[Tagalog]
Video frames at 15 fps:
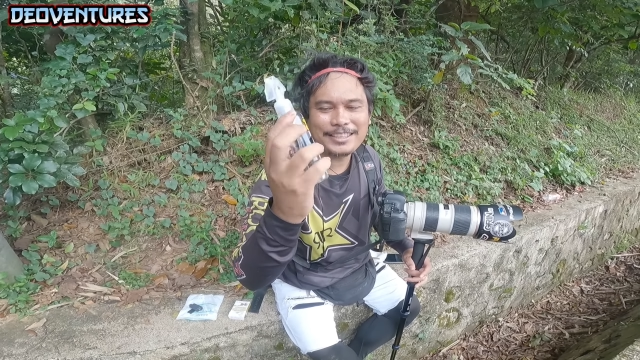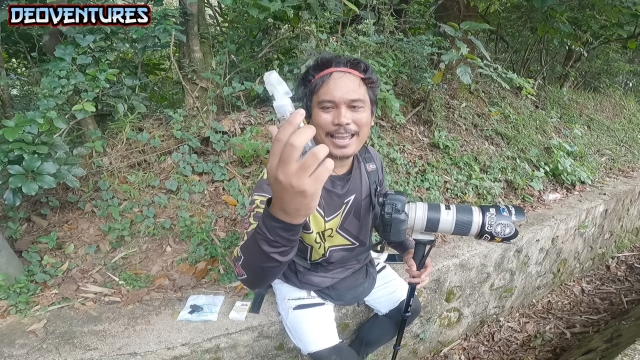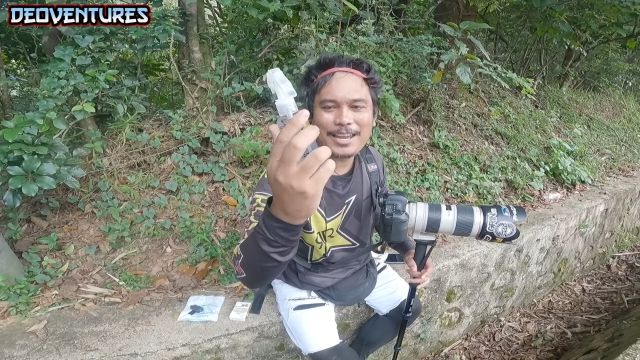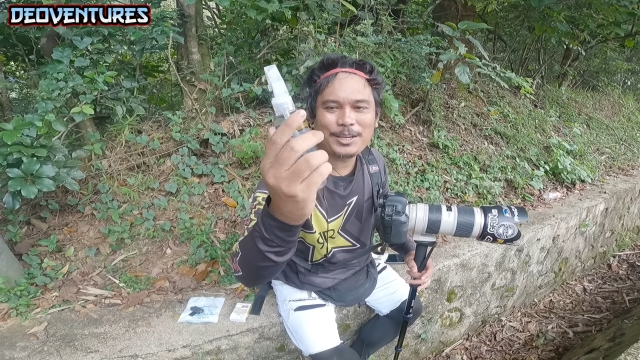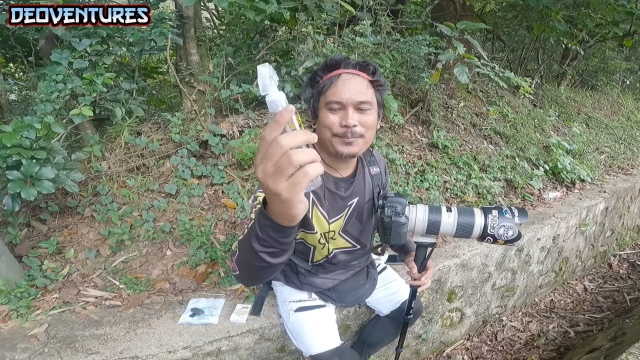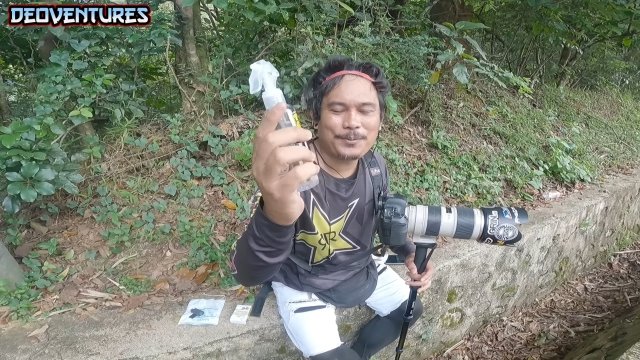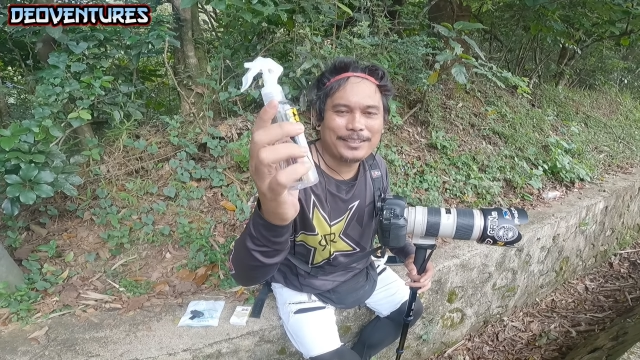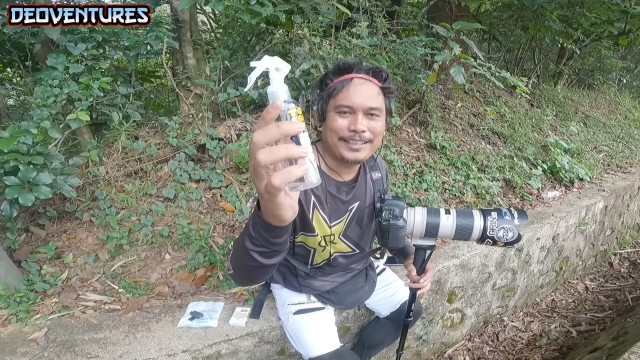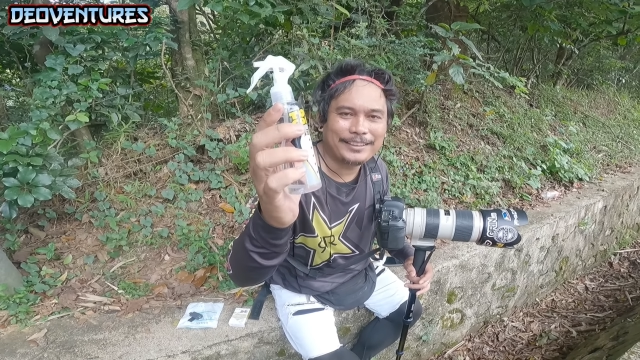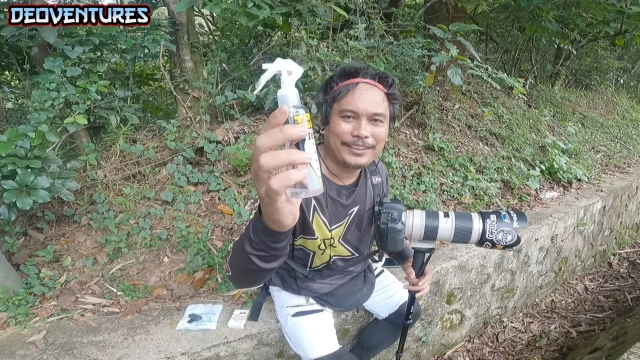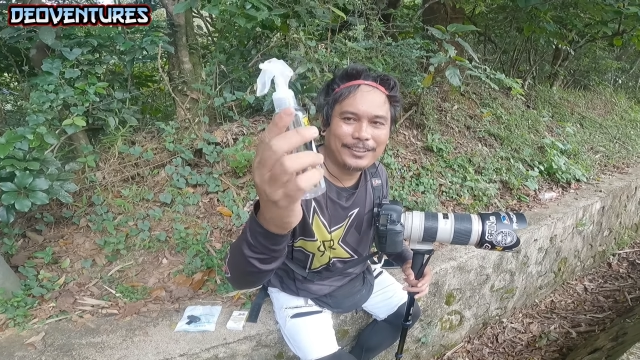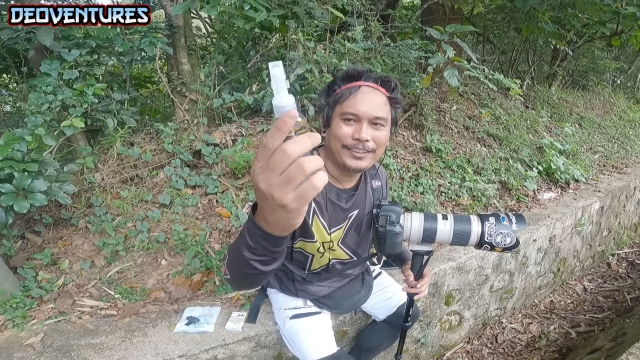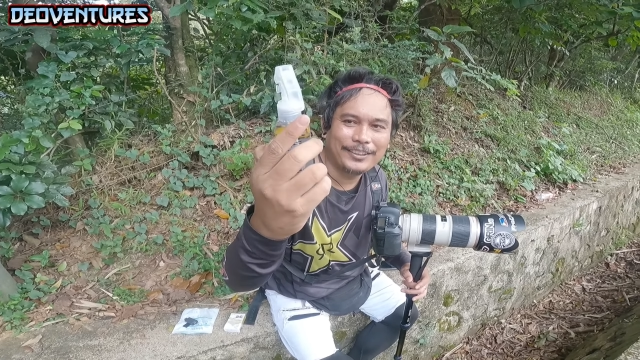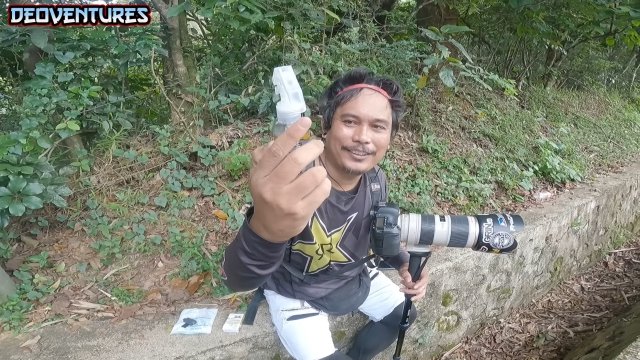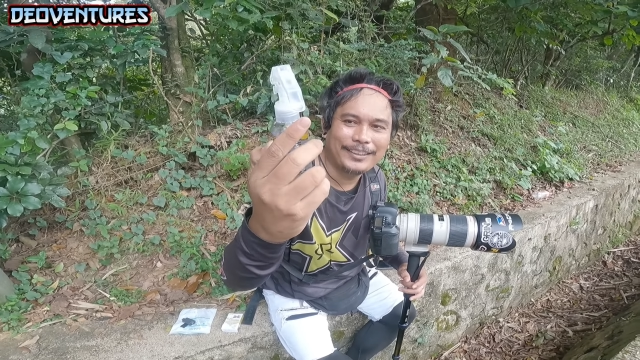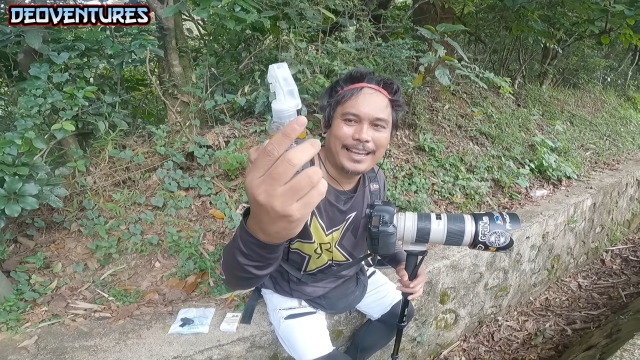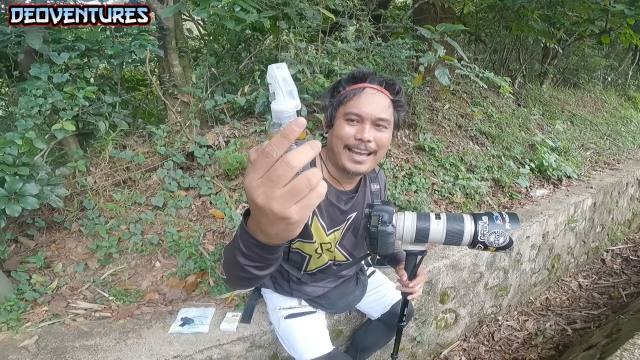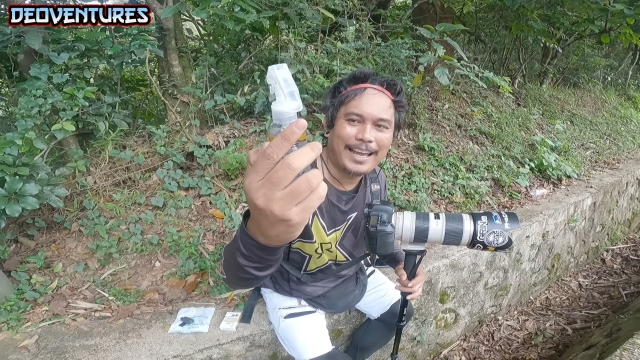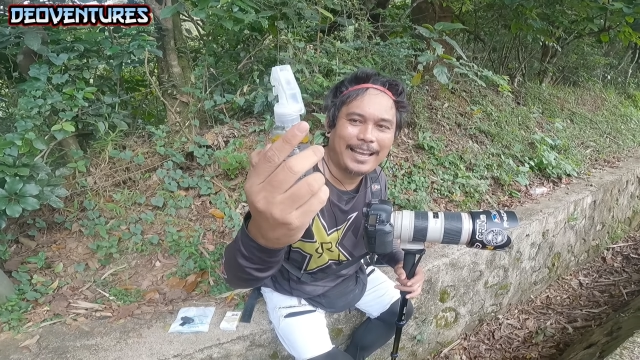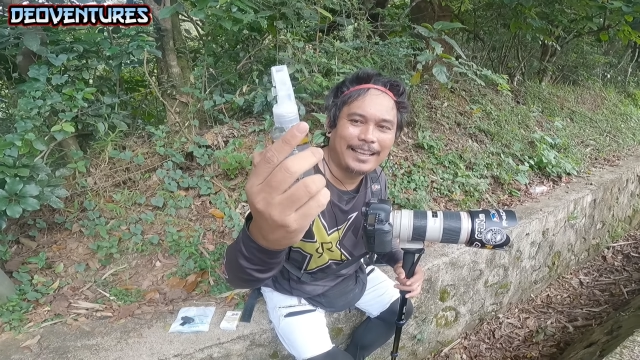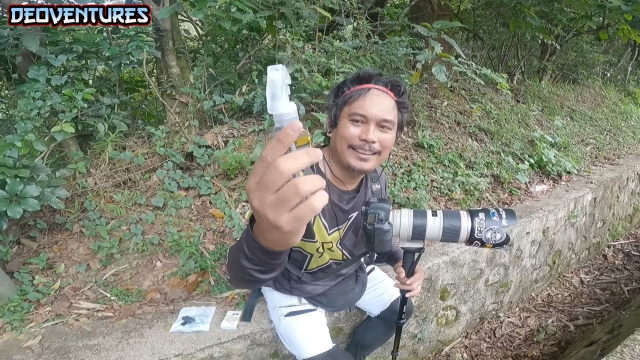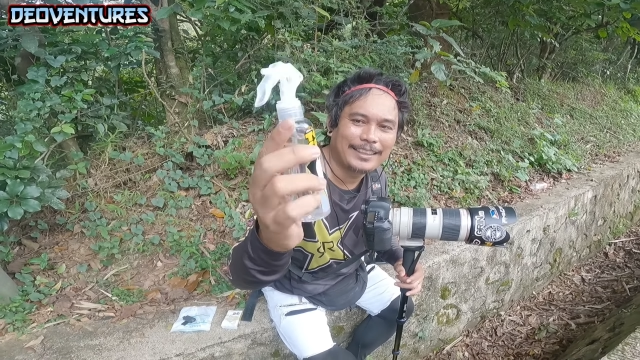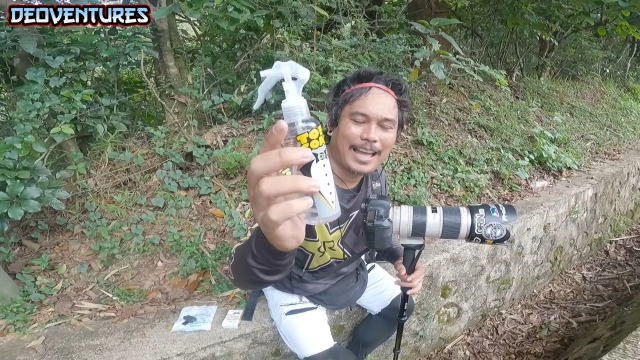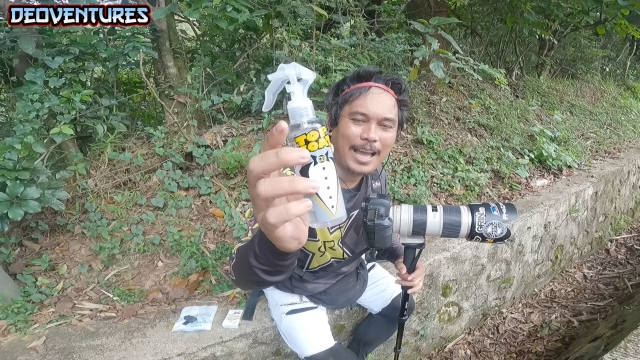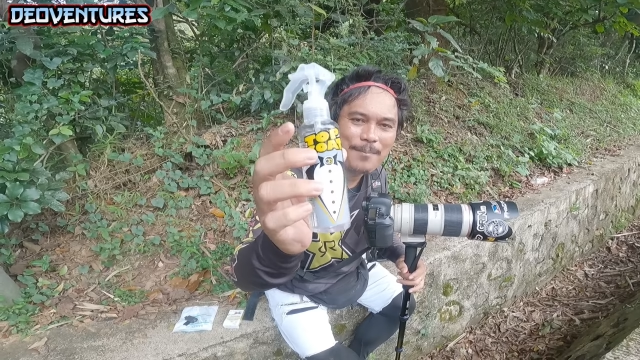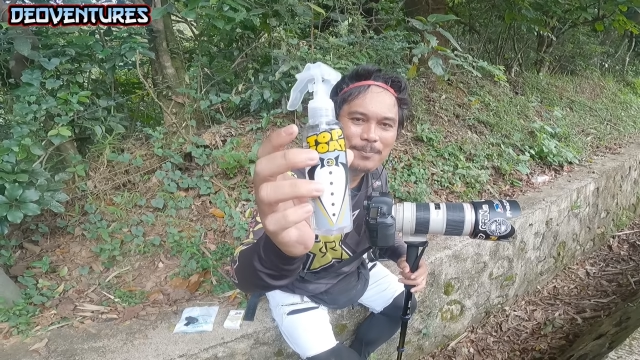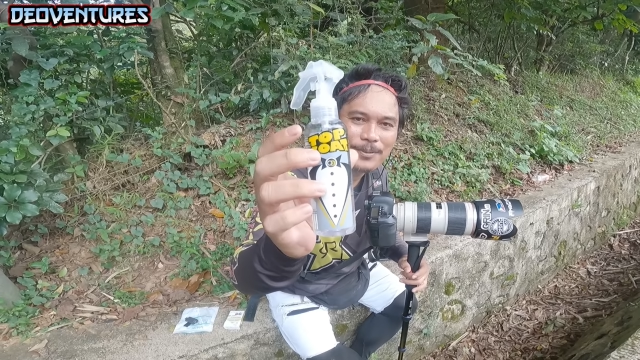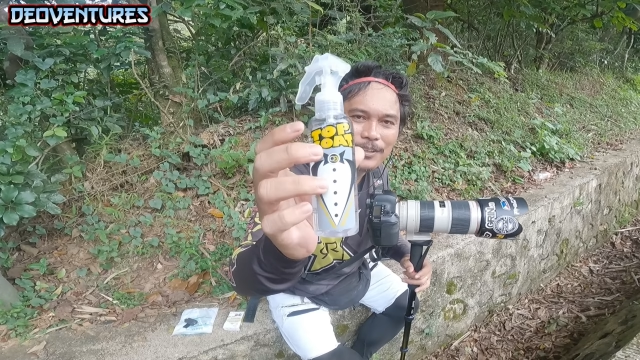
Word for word: thank you po dito. Yeah, Dap